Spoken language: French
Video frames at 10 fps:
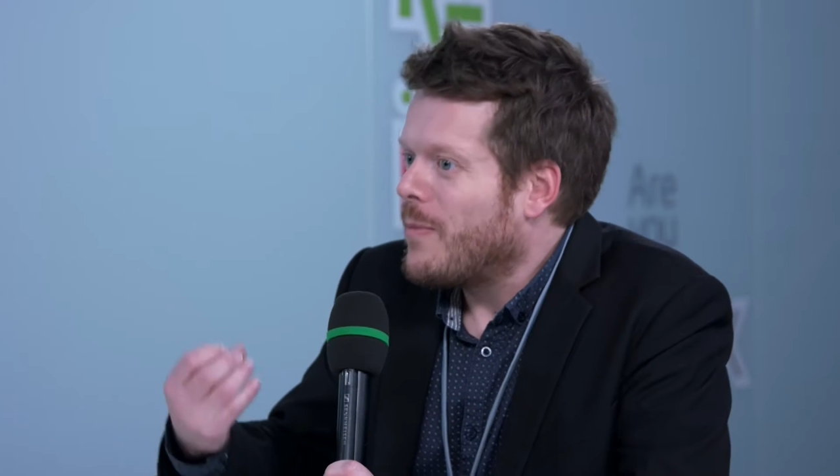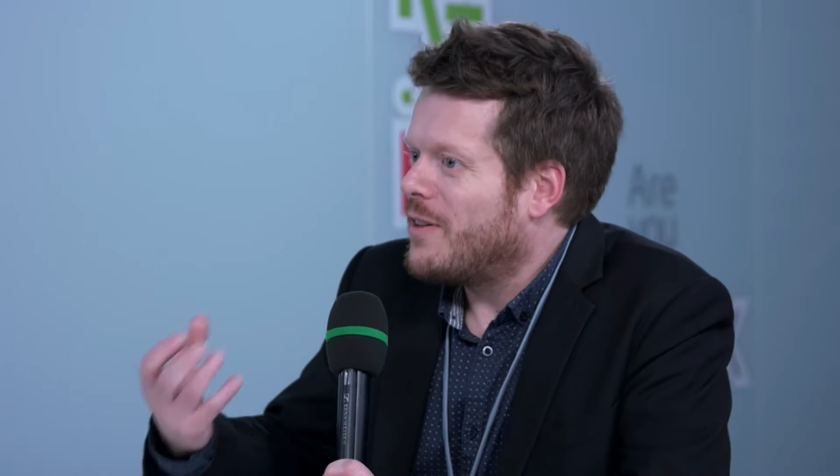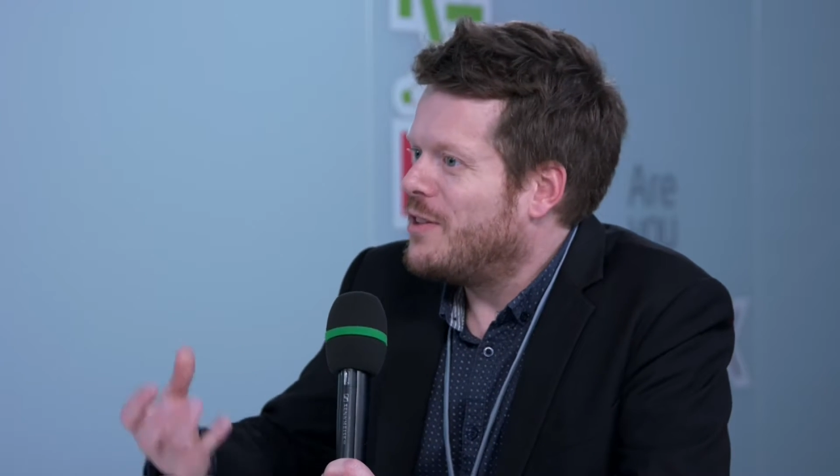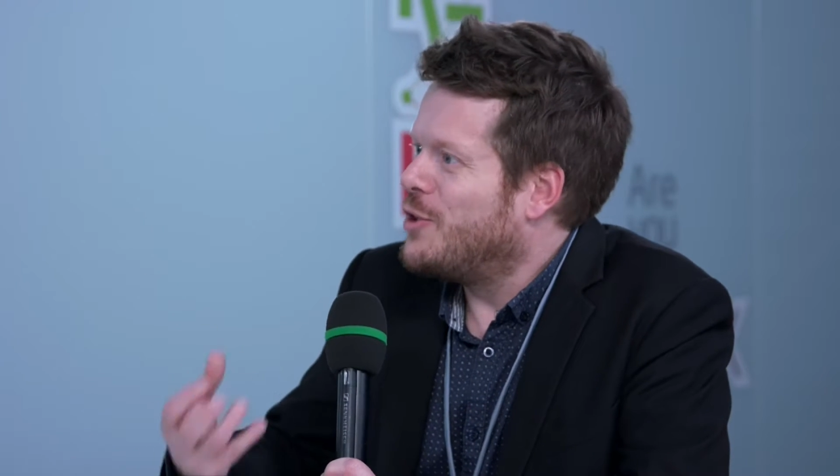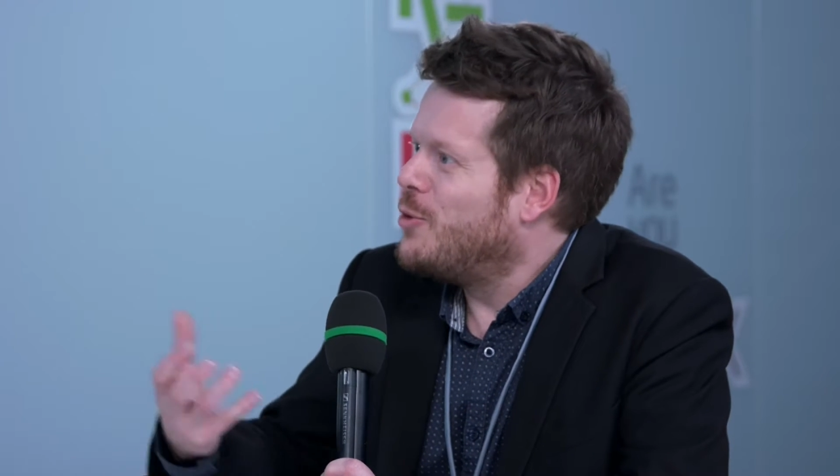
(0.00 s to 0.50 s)

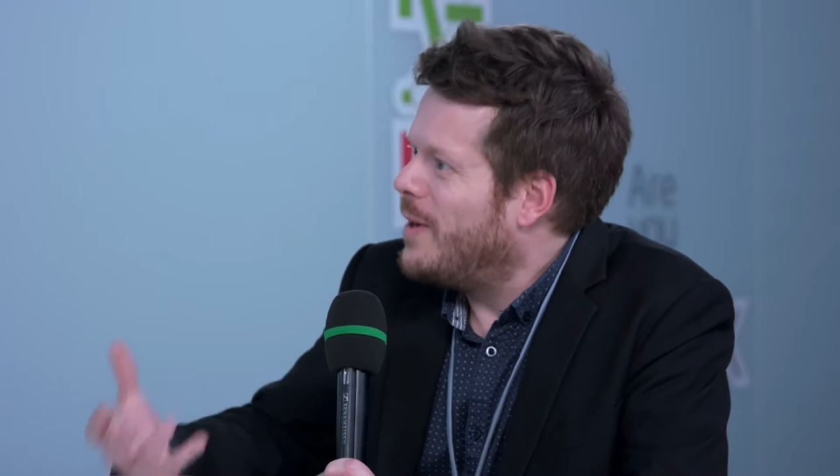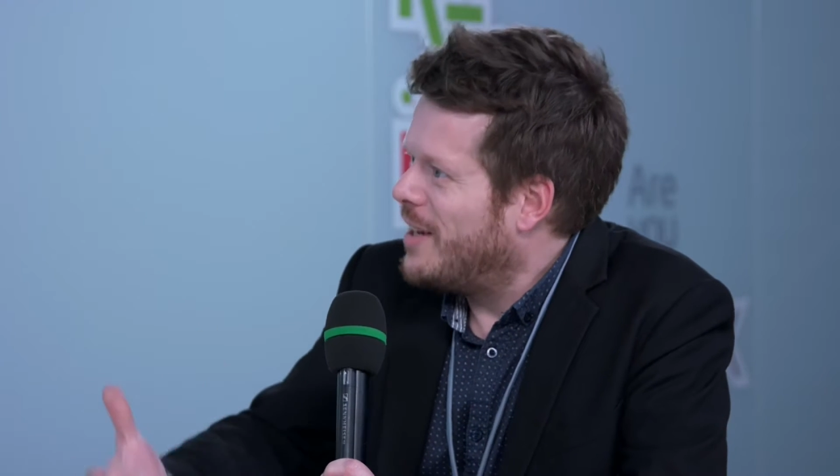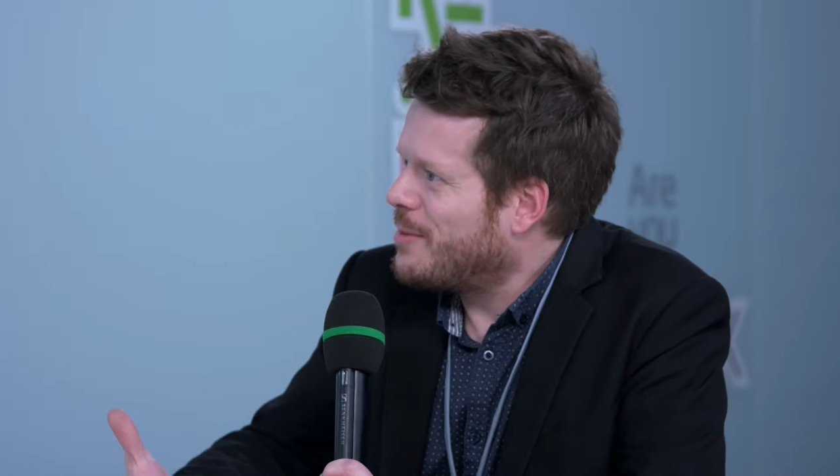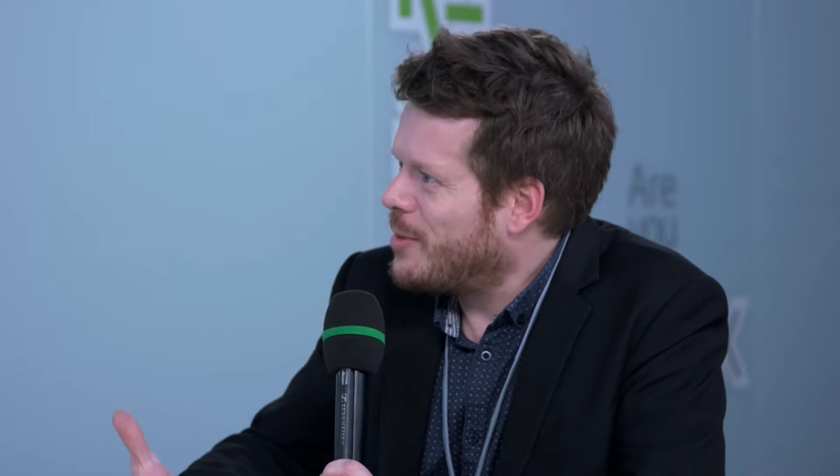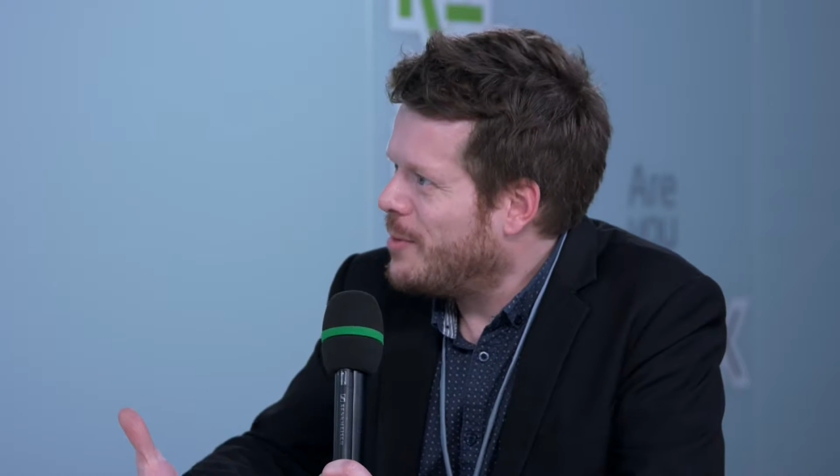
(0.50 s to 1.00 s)
si j'ai du mal à
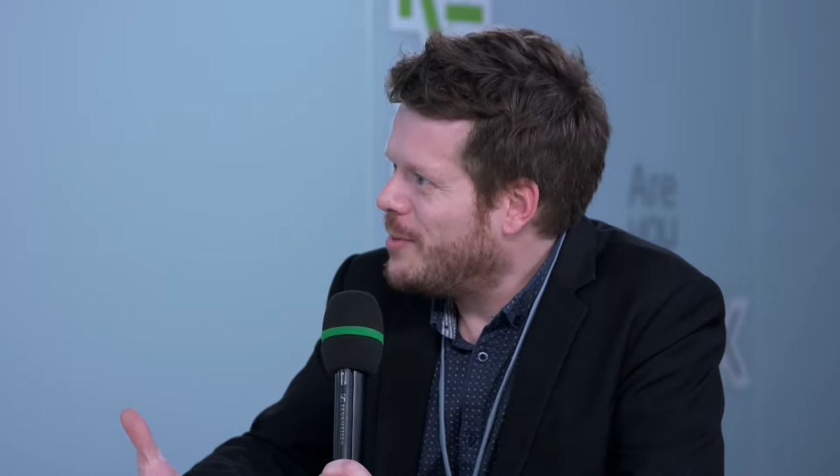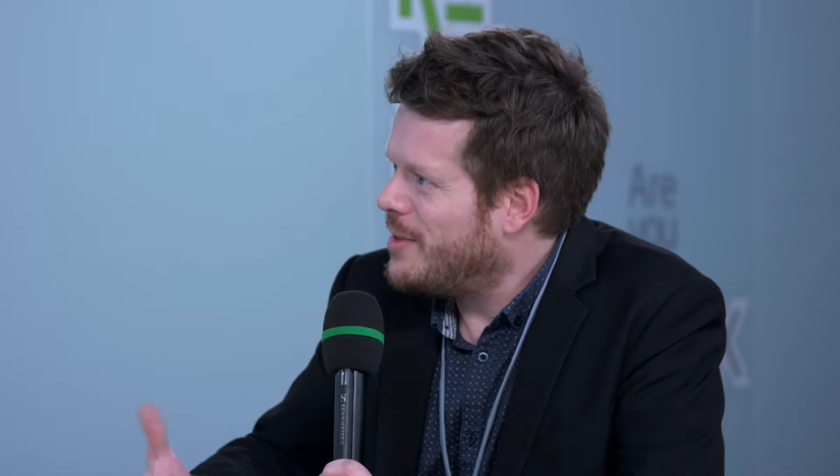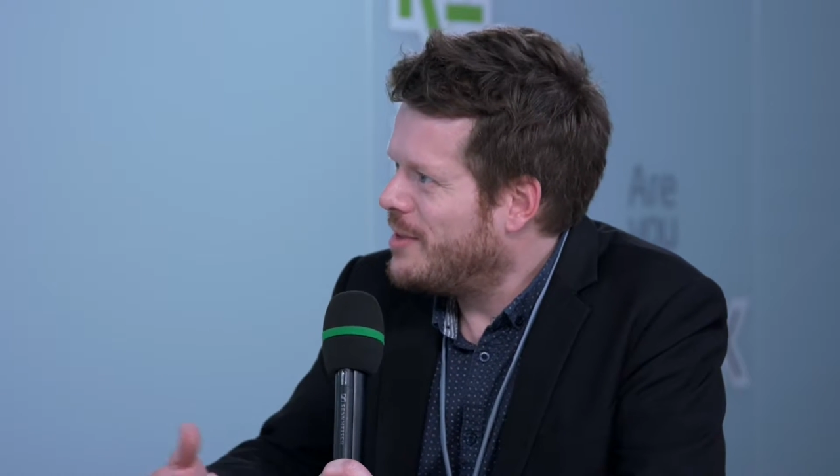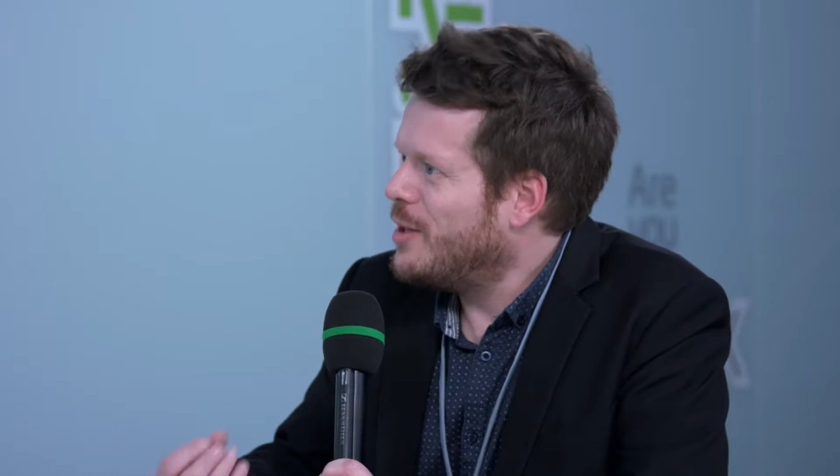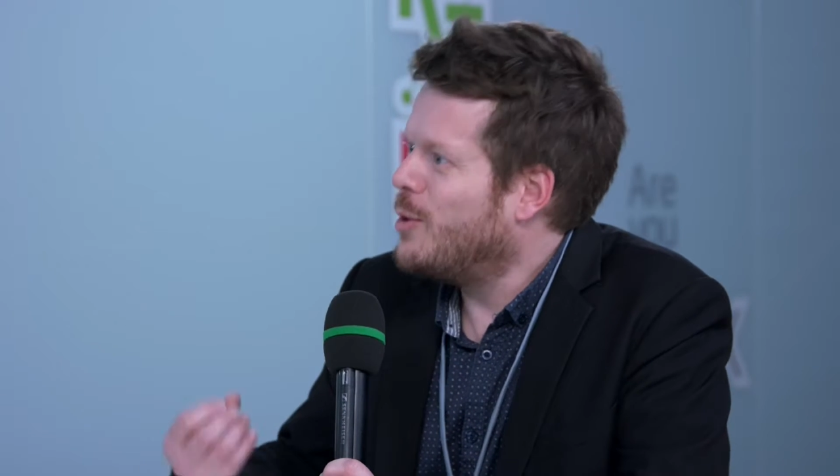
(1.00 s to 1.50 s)
exprimer mes idées,